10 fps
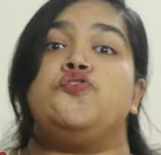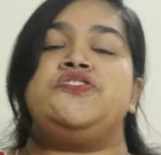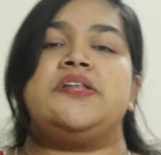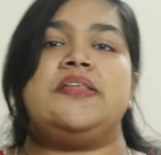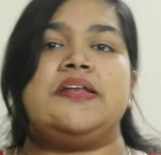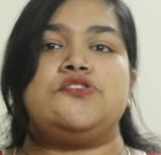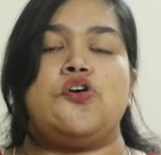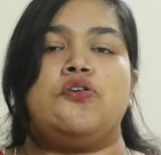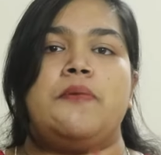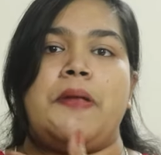সরিষার তেলটা
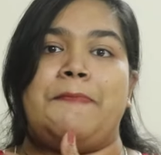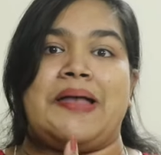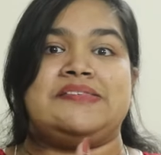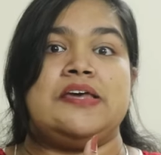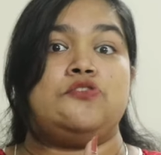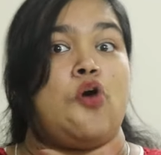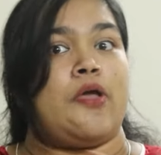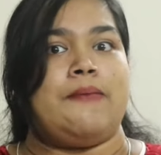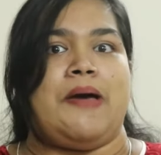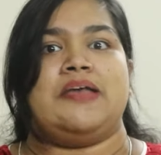যখন আমরা বাচ্চার
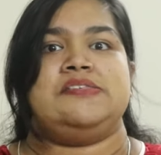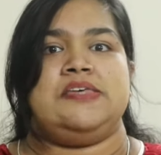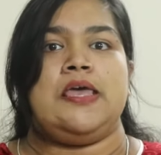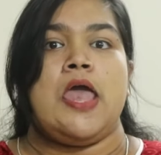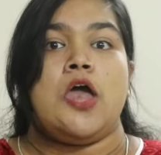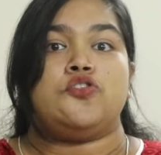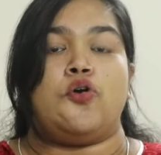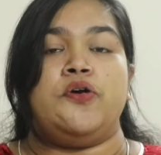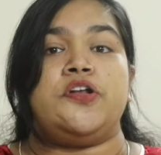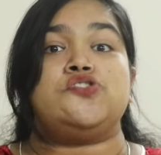ত্বকে মাখছি
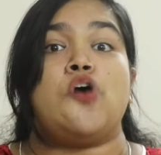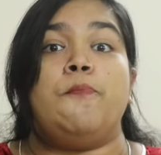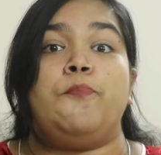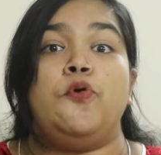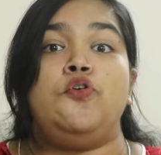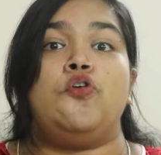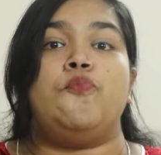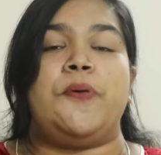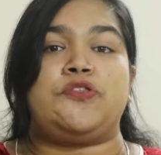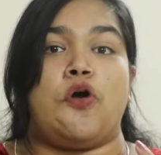তখন এটা
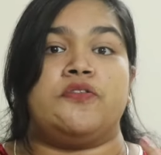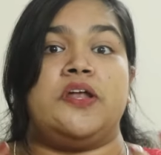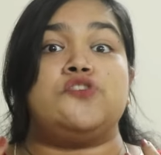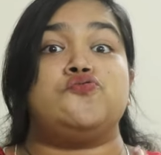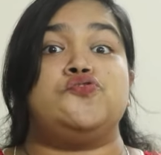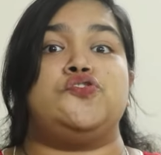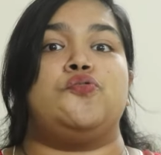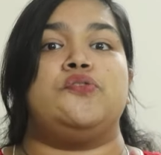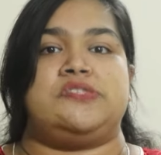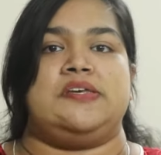সম্পূর্ণরূপে ত্বক দ্বারা শোষিত
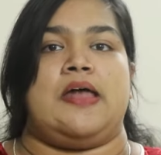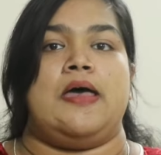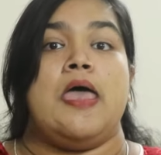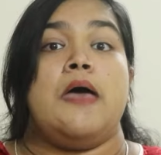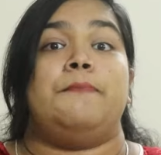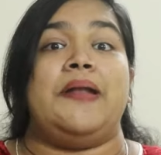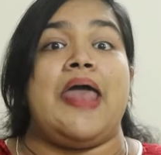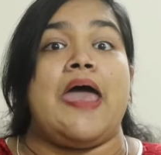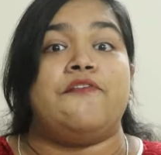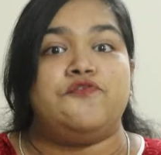হচ্ছে না মানে
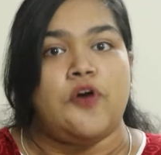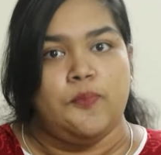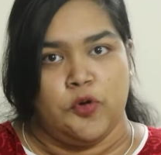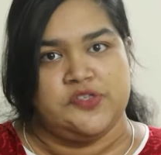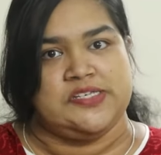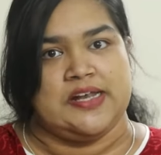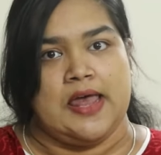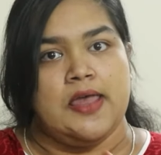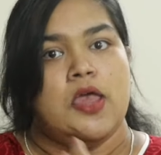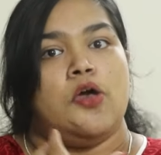অ্যাবজর্ব হচ্ছে না
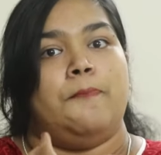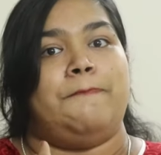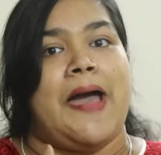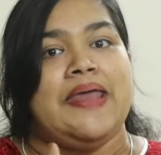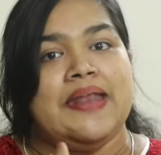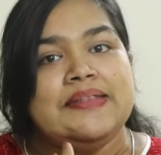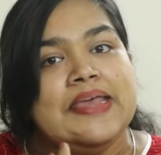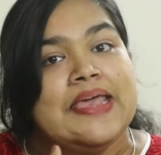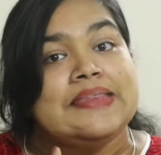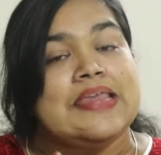বাইরের
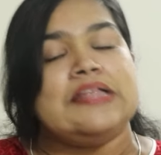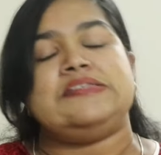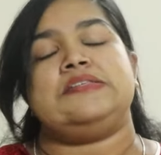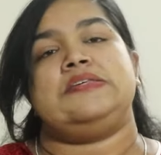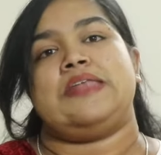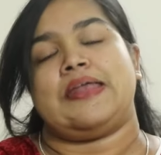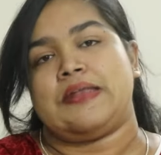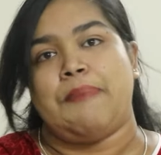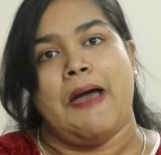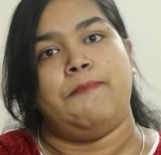দিকে তেল চিটচিটে
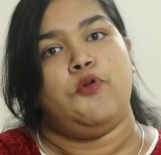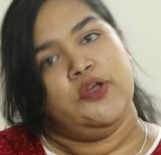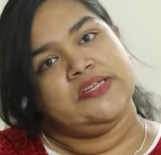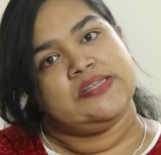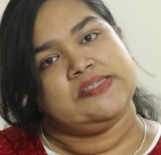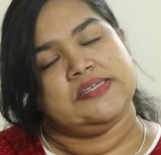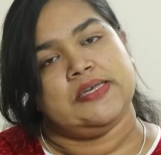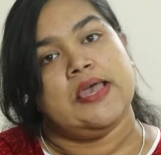একটা ভাব রয়ে যাচ্ছে